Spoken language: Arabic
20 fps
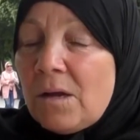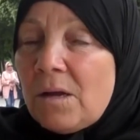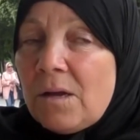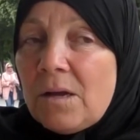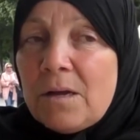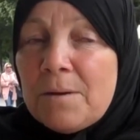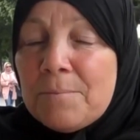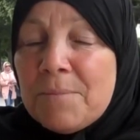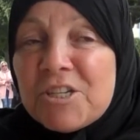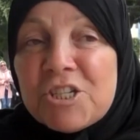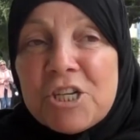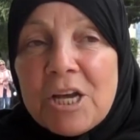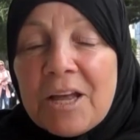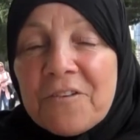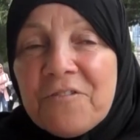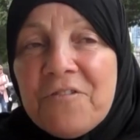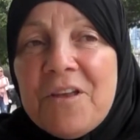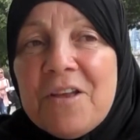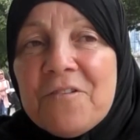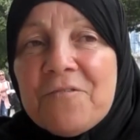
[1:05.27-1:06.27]
آه، مشي
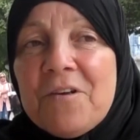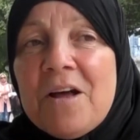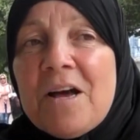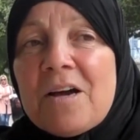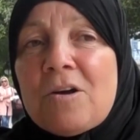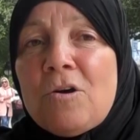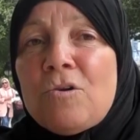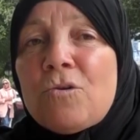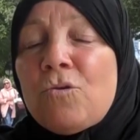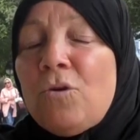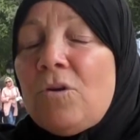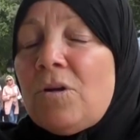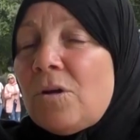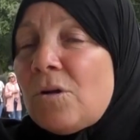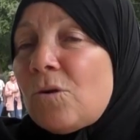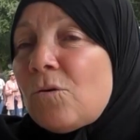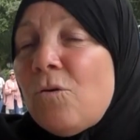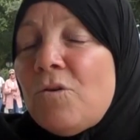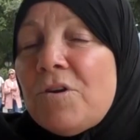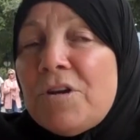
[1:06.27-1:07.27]
خفيف هكا الكل
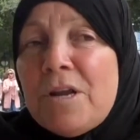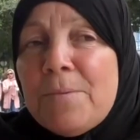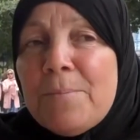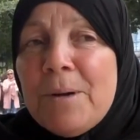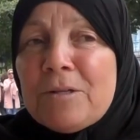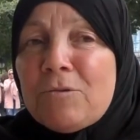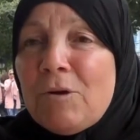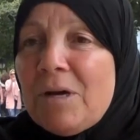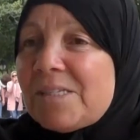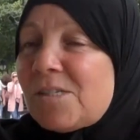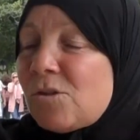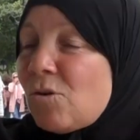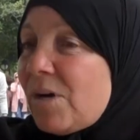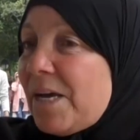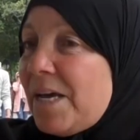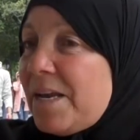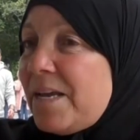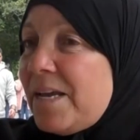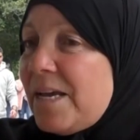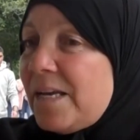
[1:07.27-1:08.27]
كل نبعدوا على
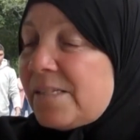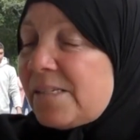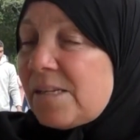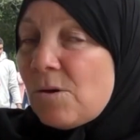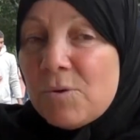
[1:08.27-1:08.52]
السكريات